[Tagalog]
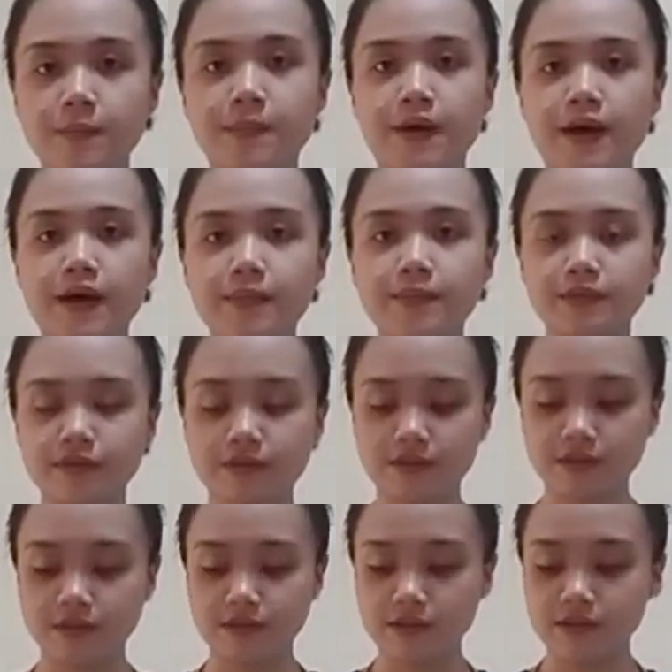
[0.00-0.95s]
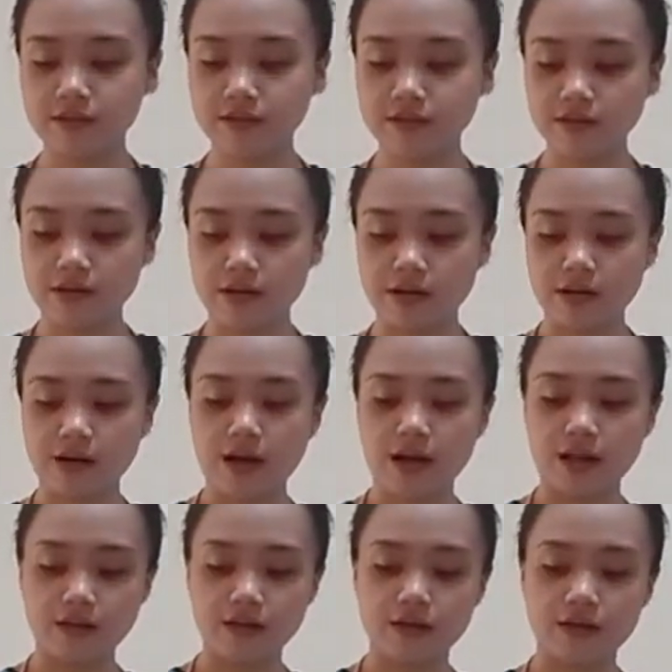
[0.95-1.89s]
My materials are
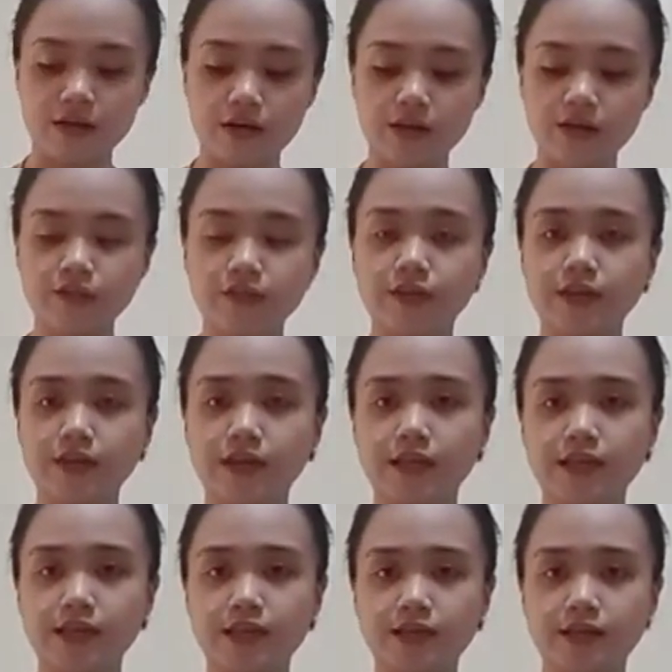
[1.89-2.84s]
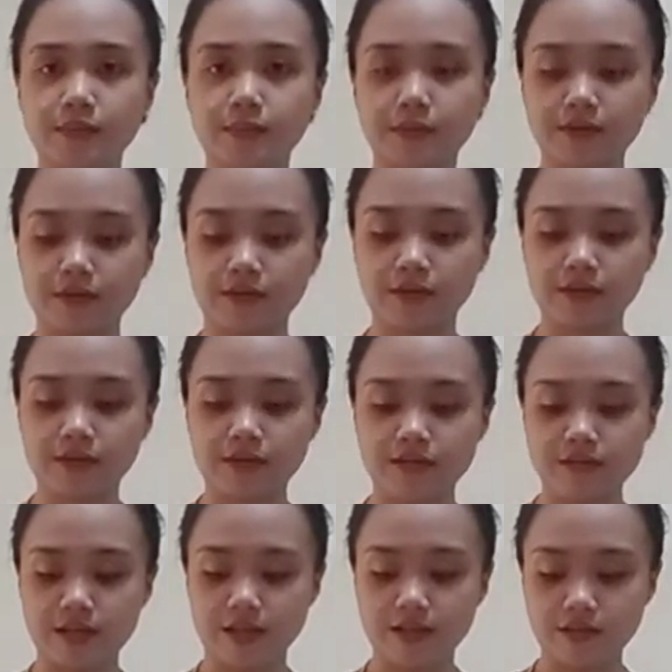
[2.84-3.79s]
alcohol for cleaning the
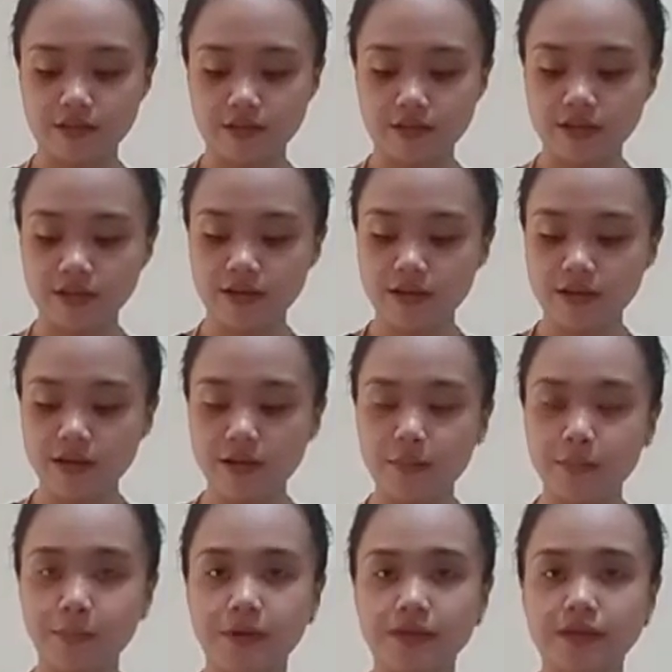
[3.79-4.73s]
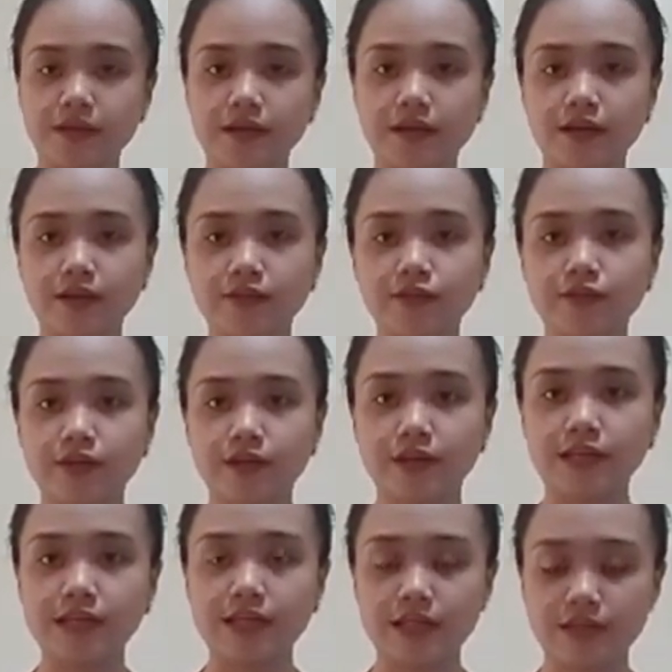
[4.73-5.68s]
materials later, betadine for
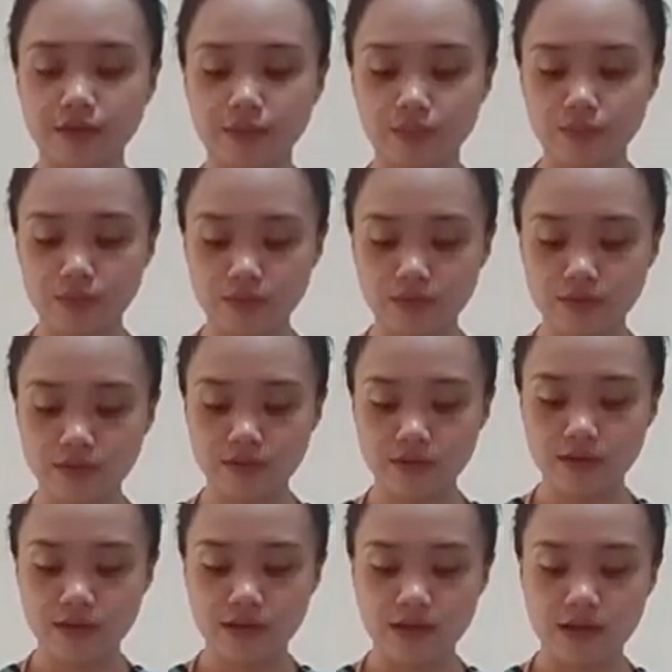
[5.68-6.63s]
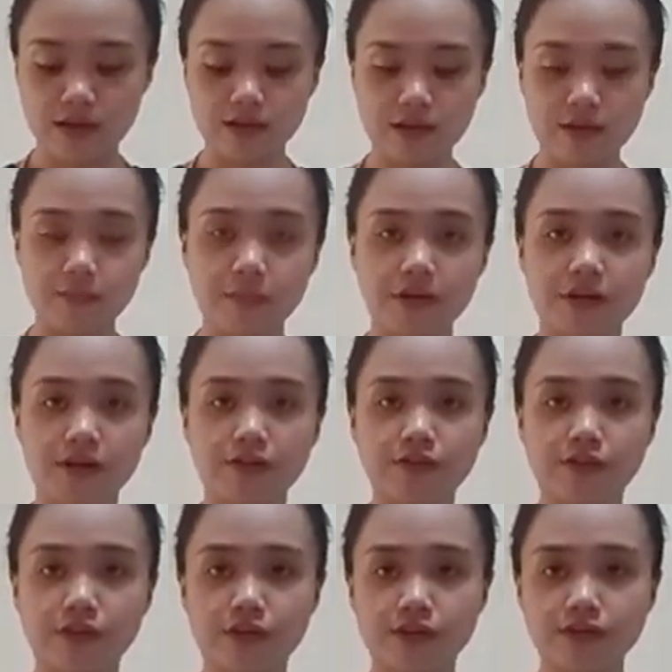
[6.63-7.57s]
cleaning the wound, and then pick a
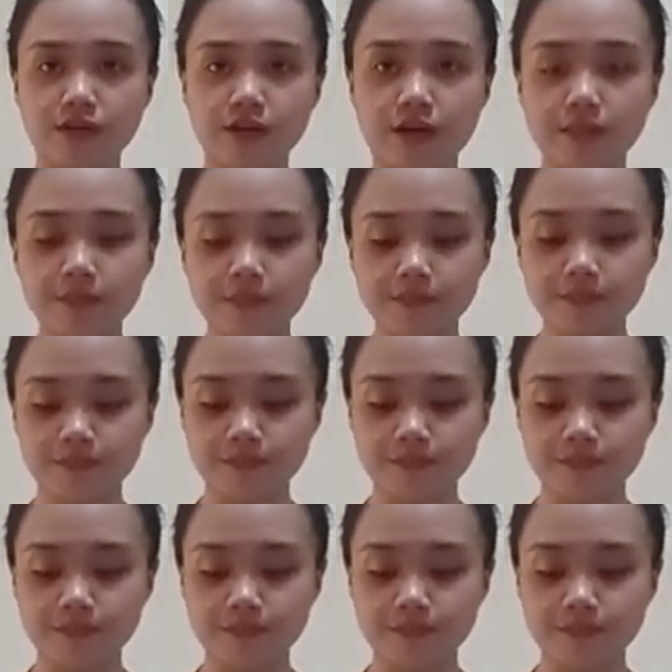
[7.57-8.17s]
forceps,